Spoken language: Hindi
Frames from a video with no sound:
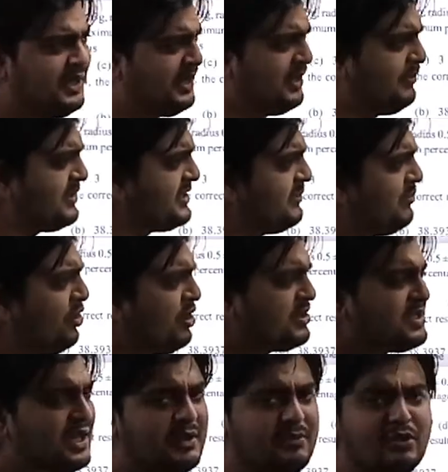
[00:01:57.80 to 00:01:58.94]
इनमें से बहुत
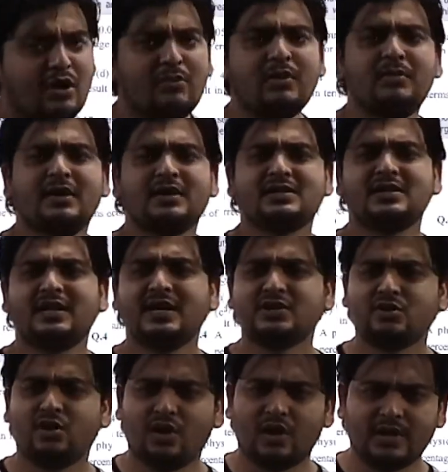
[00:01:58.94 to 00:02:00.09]
सारी प्रॉब्लम ऐसी है
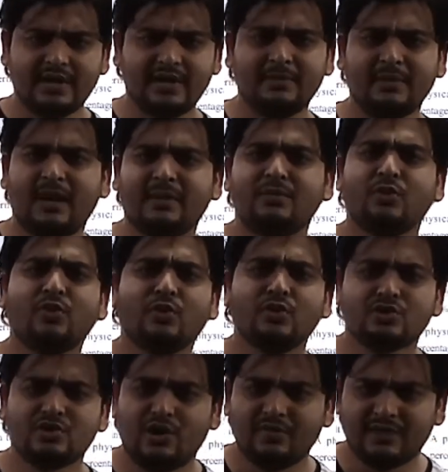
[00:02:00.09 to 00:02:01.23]
जो ऑलरेडी मैं आप लोगों को
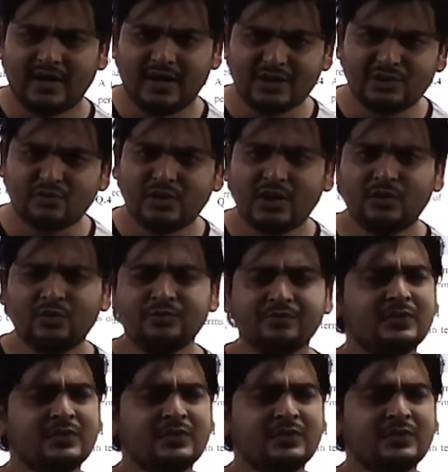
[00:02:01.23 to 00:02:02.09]
सॉल्व करा चुका हूं